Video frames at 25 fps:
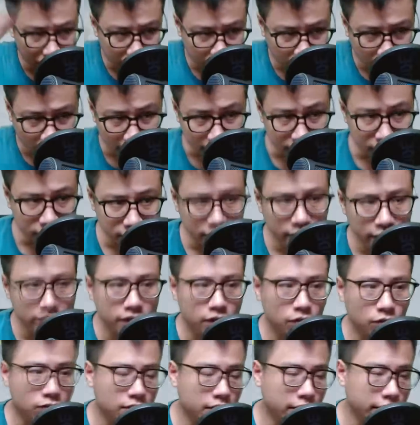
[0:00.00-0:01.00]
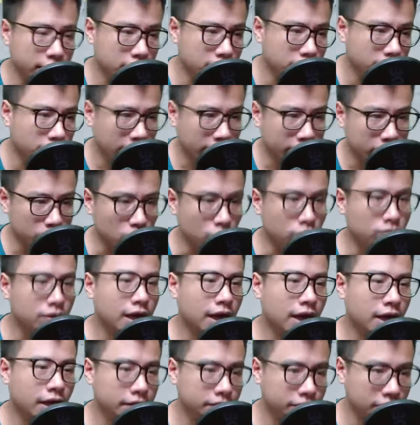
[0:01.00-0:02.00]
Phải giết nhiều người như vậy đúng là
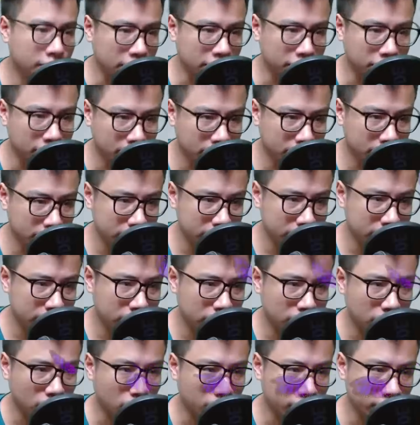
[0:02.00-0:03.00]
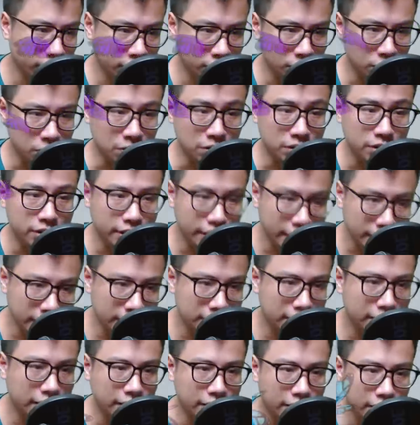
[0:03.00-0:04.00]
hơi phiền phức Có điều tin
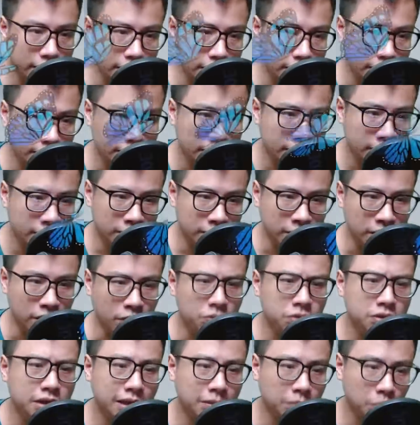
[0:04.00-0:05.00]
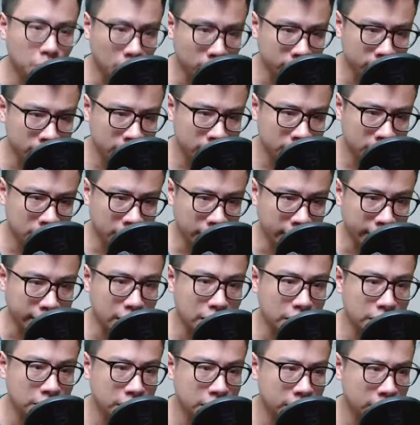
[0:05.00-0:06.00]
ta đi Nếu ta muốn thì các
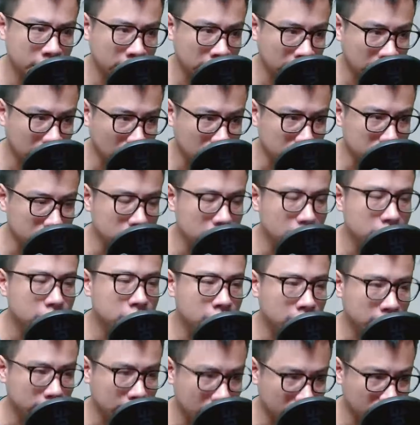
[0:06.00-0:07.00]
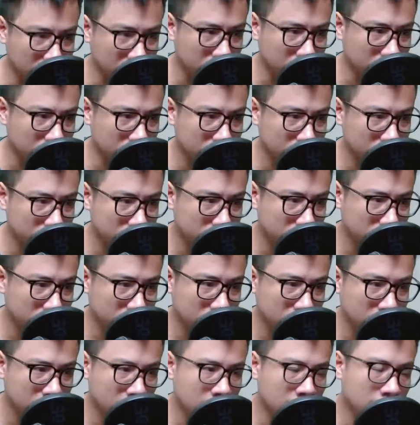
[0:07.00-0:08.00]
ngươi không giữ được đâu
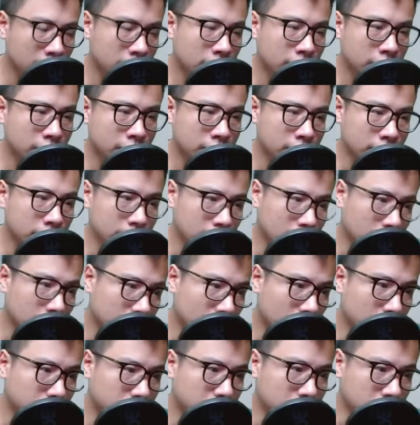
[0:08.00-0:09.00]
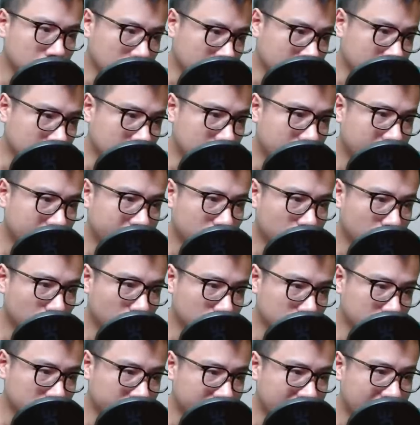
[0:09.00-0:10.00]
Lâm Động cười lạnh lùng
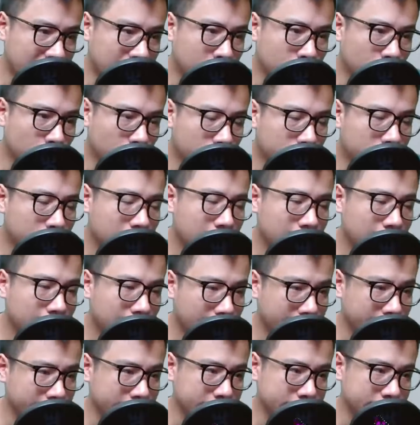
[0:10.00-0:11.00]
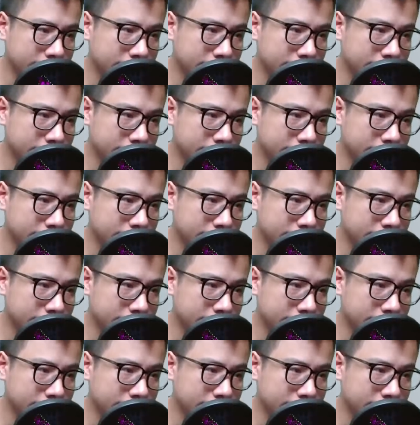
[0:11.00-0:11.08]
nhìn đám huyết mãng thành